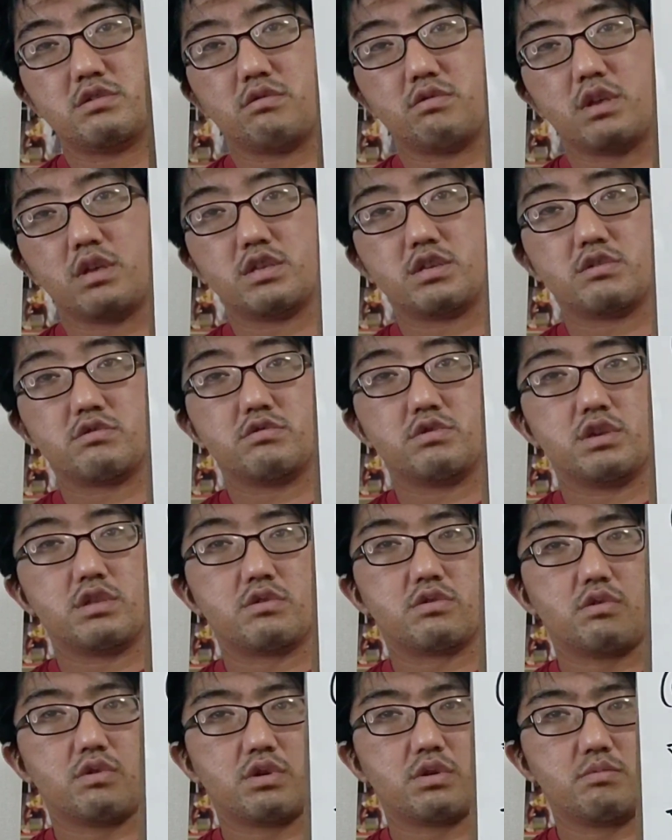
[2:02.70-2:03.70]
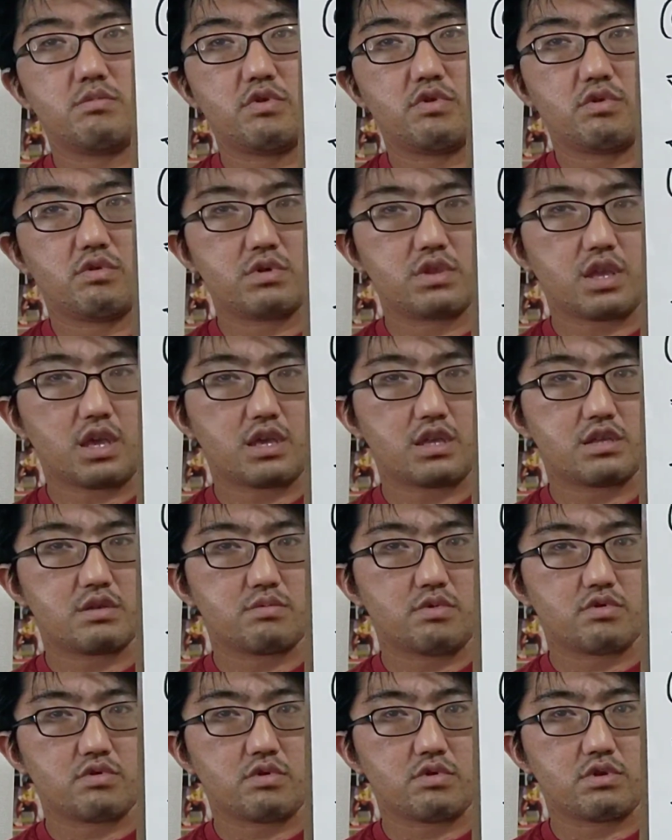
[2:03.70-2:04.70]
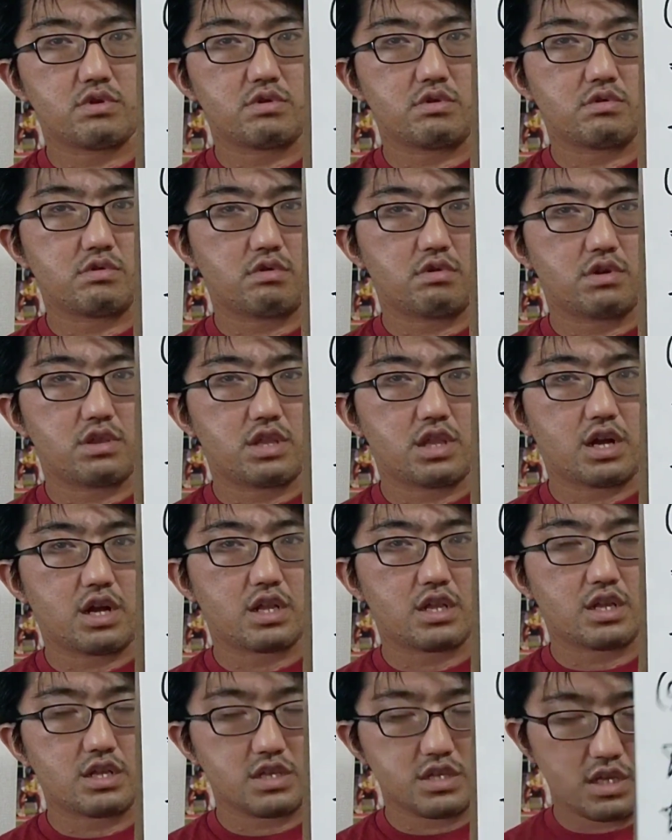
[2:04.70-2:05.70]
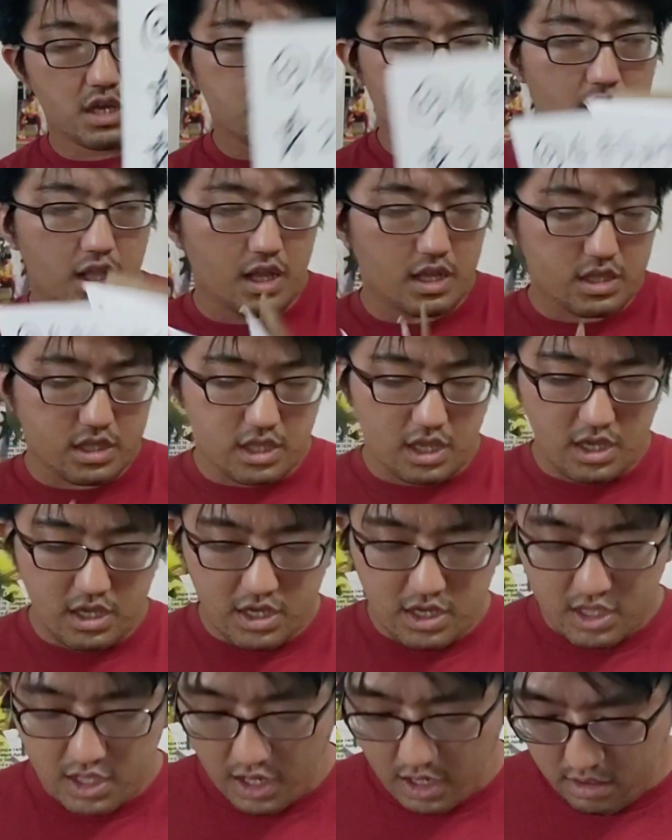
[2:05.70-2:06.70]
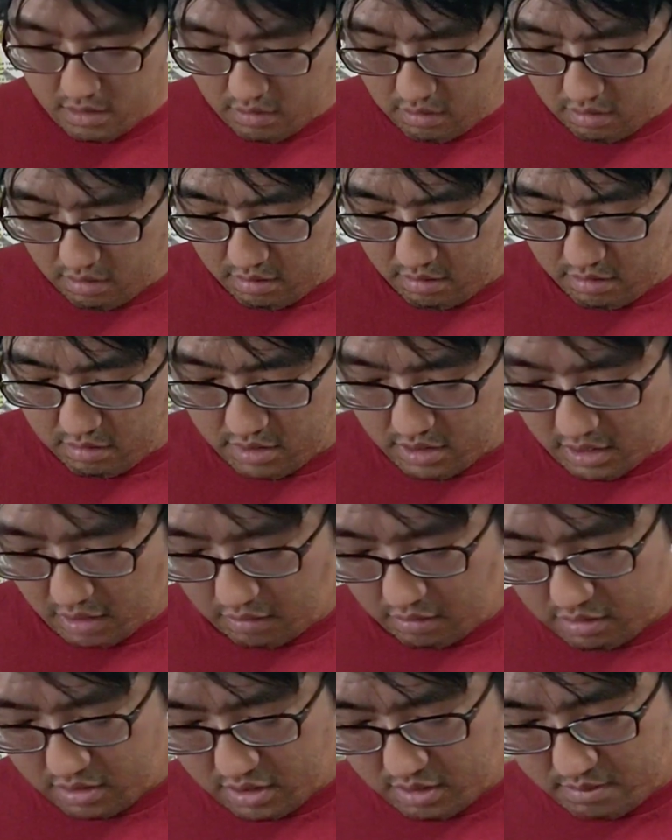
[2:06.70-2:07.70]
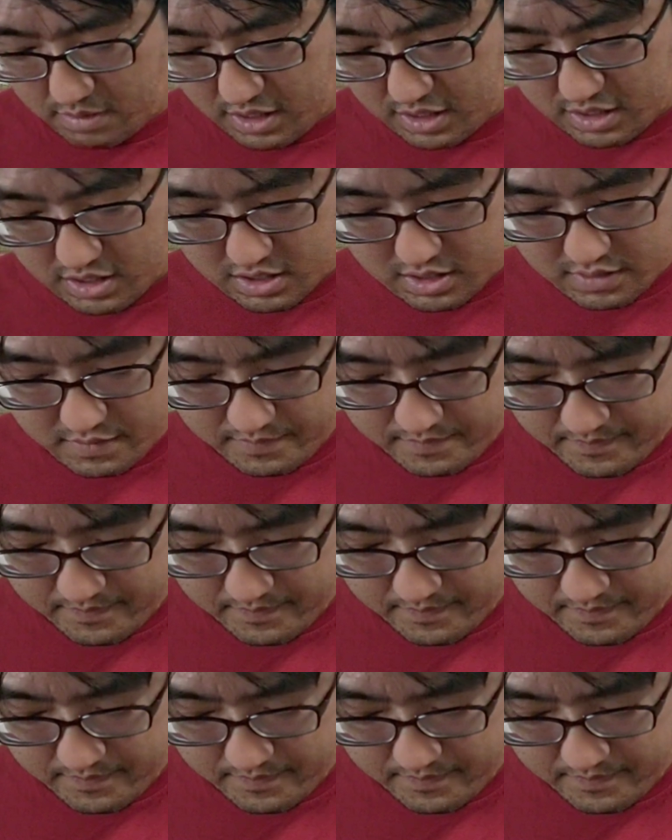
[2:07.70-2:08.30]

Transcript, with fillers: 上ね軸1頭ひも4点いつも通りのこういった形で狙っていきたいと思っております、